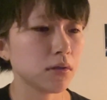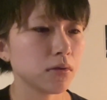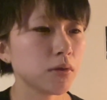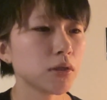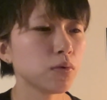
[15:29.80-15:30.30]

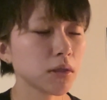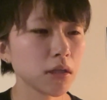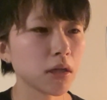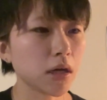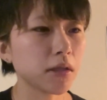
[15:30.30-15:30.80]
それで正
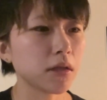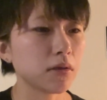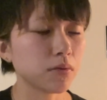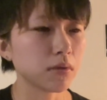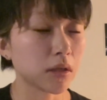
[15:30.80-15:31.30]
直に書いてい
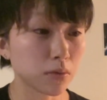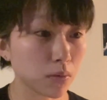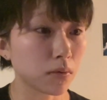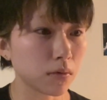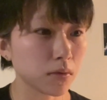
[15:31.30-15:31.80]
るいくと
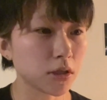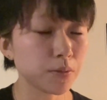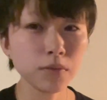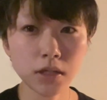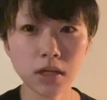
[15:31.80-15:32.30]
自
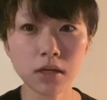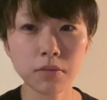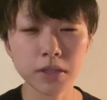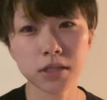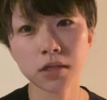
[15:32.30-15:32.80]
分が
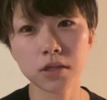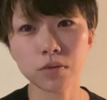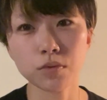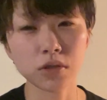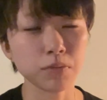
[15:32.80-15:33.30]
間違って
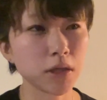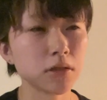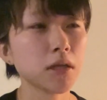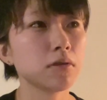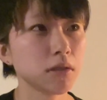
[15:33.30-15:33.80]
ることにも気
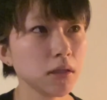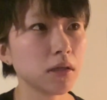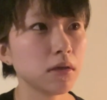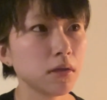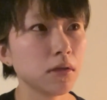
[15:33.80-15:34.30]
づけるし
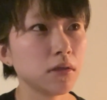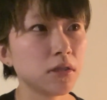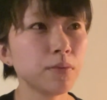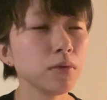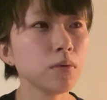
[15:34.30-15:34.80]

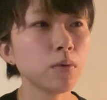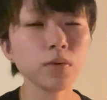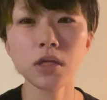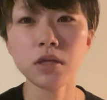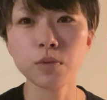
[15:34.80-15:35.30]
自分の
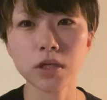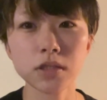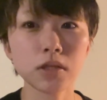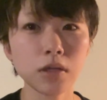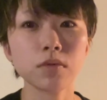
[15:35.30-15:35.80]
本音にも気
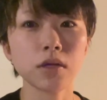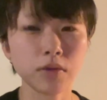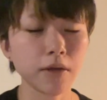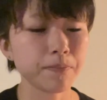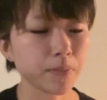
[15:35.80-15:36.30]
づけるんだよ
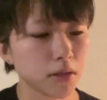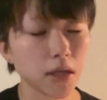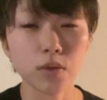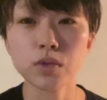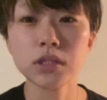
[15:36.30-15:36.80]
ねで
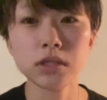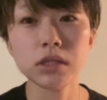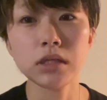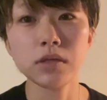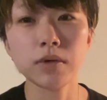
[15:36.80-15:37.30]
今
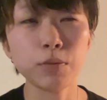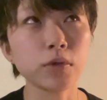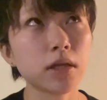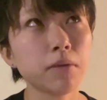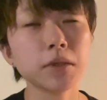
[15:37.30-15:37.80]
年はもう
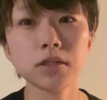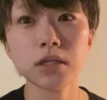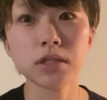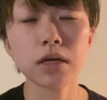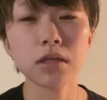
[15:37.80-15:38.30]
ね年末に
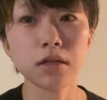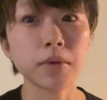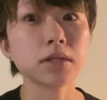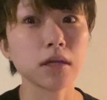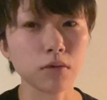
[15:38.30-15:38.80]
差し掛かって
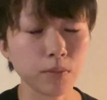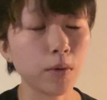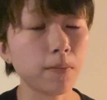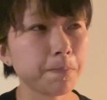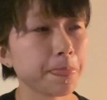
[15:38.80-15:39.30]
ますけれど
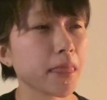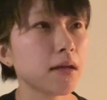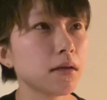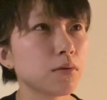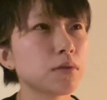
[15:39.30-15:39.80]
も
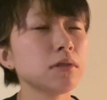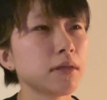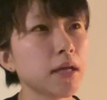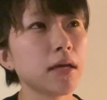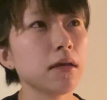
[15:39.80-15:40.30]
今年は
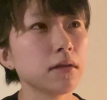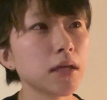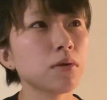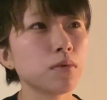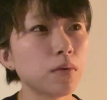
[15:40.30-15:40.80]
ね
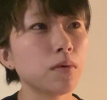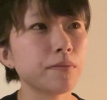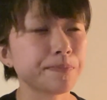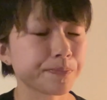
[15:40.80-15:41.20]
結構